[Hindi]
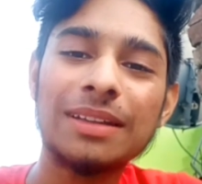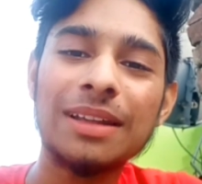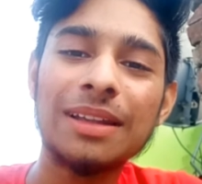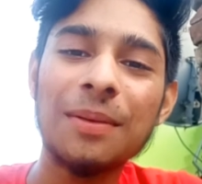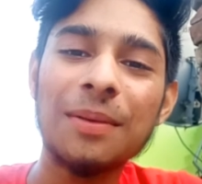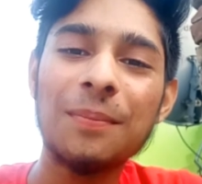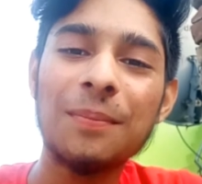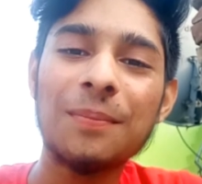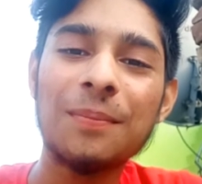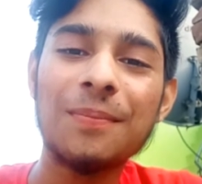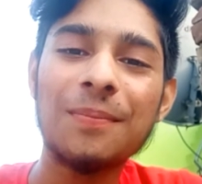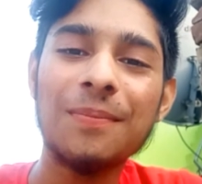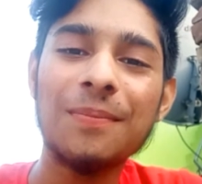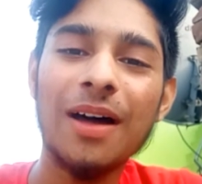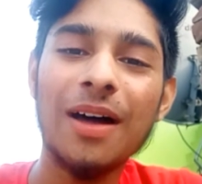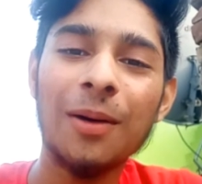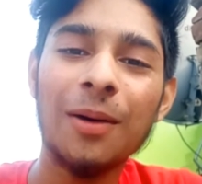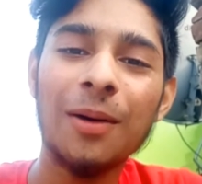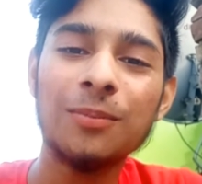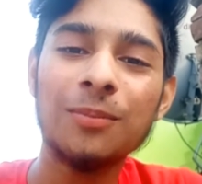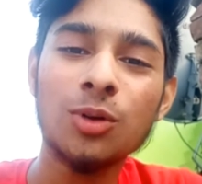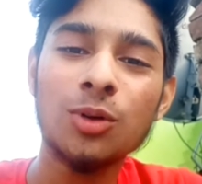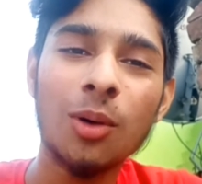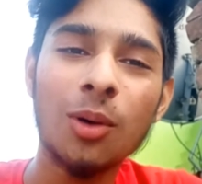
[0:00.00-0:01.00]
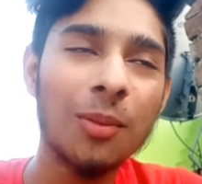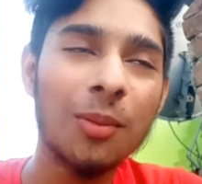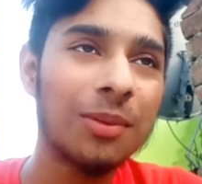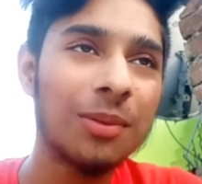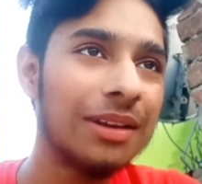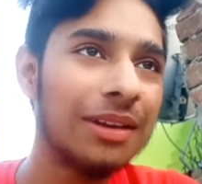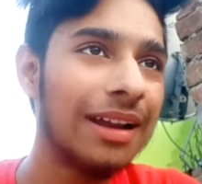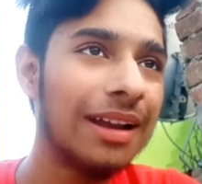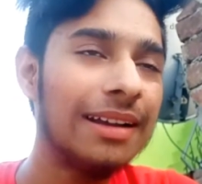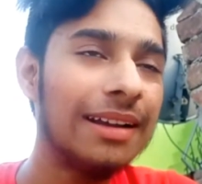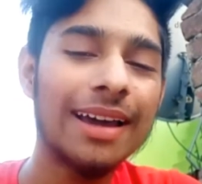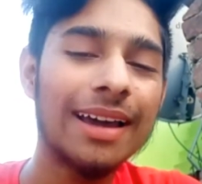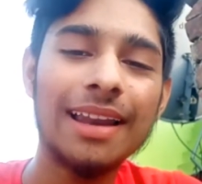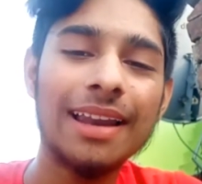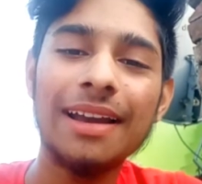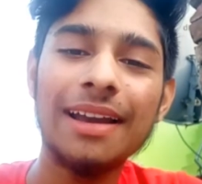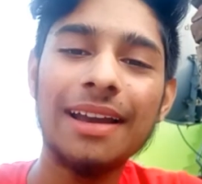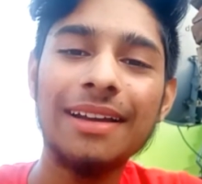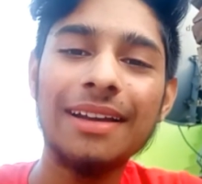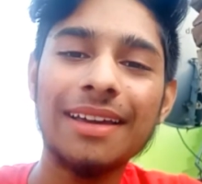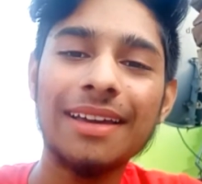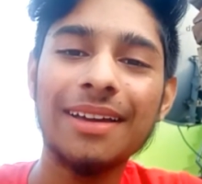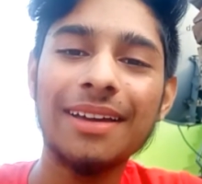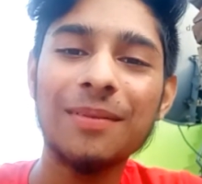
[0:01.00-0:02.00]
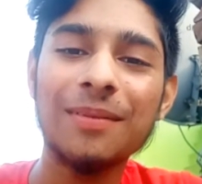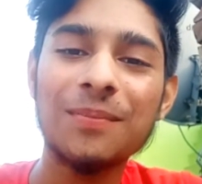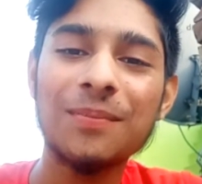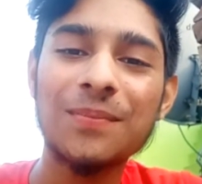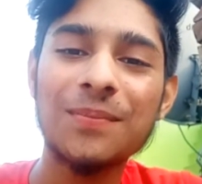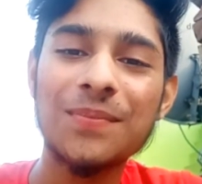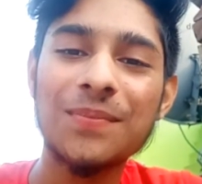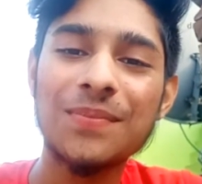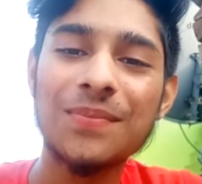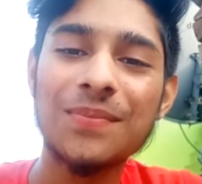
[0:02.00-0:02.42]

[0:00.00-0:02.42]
मतलब अब जो रियल टैलेंट है